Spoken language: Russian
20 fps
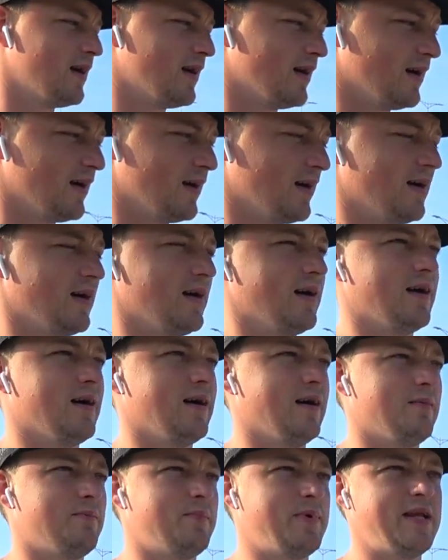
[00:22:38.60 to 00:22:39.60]

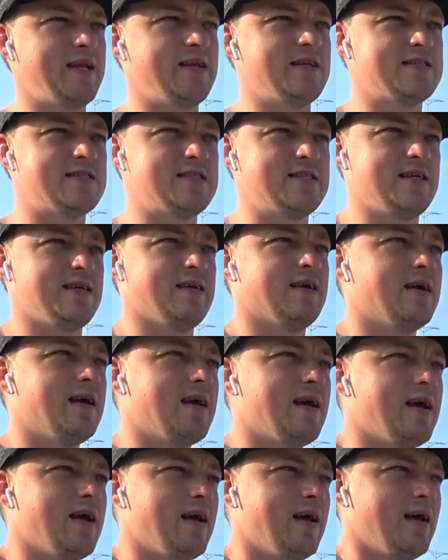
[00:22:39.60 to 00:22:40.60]
э, прелесть.
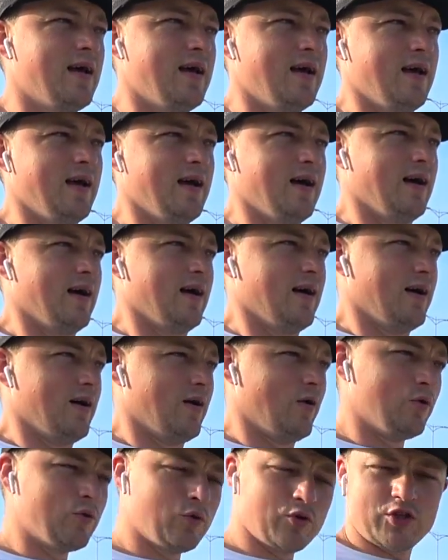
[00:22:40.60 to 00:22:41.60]

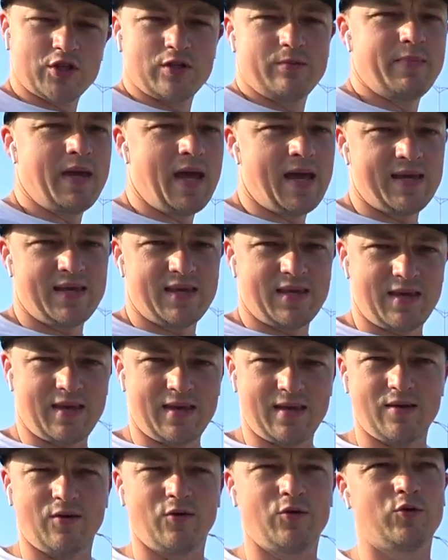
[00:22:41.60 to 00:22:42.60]
Он очень мягкий,
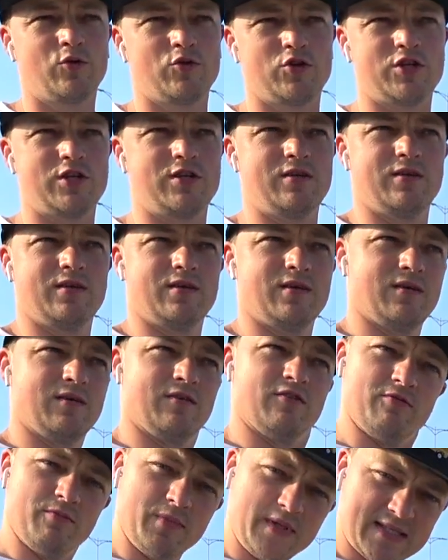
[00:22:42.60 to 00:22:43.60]
он очень э,
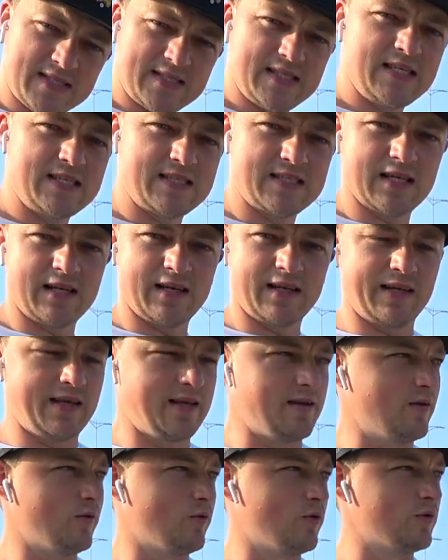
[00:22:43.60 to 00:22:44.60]

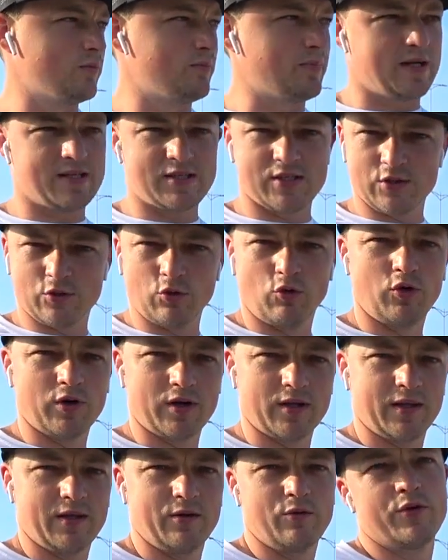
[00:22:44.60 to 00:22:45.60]
вместительный, он
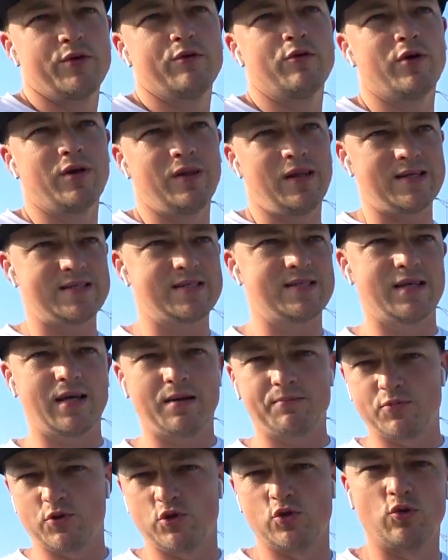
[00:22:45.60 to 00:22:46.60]
просторный, у него классный
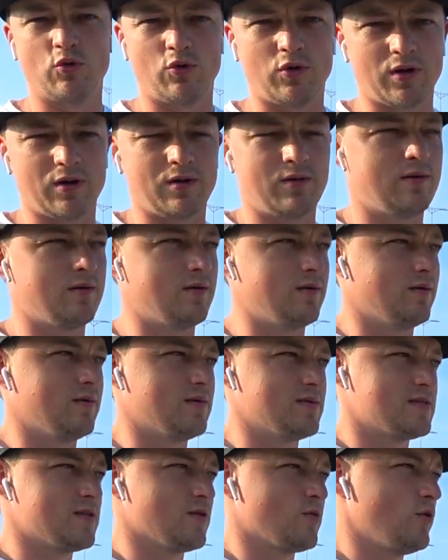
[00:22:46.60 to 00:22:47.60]
обзор
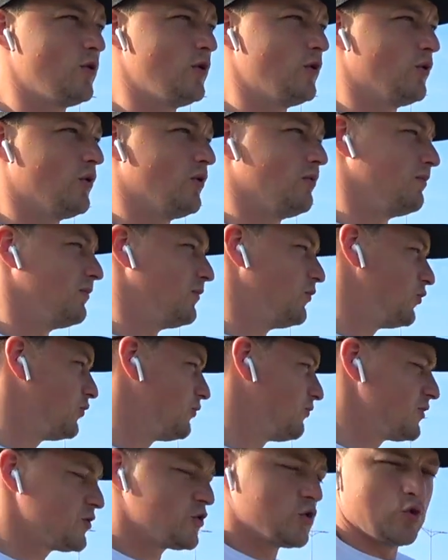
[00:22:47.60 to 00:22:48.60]
э, за рулем, он
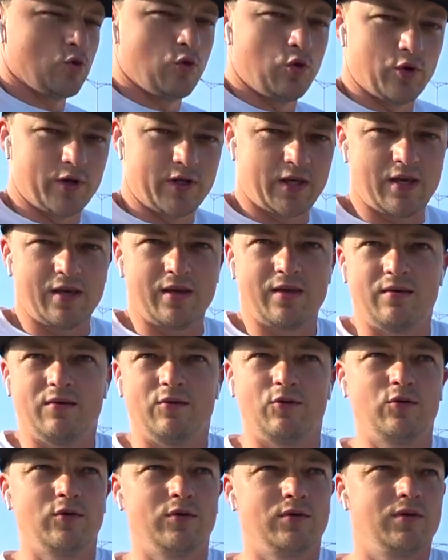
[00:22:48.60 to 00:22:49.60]
высокий,
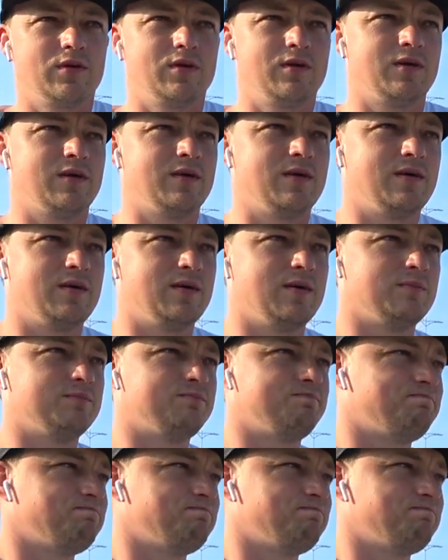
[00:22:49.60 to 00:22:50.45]
он э,